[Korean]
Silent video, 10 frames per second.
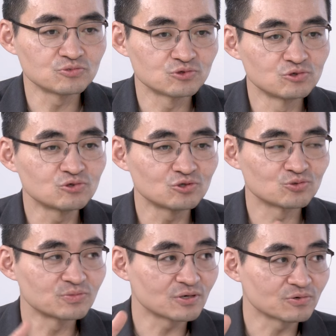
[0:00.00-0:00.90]
줄줄이
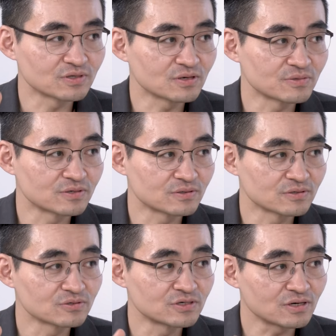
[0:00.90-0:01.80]
준비하고 있다면
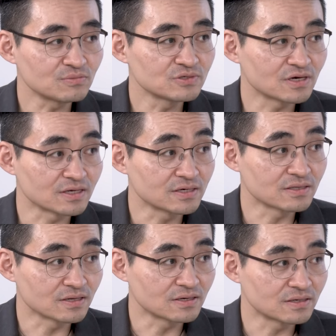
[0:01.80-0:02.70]
이건 시간 문제
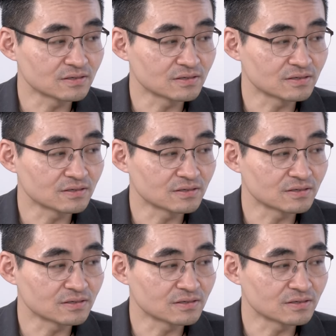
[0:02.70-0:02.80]
아니겠나.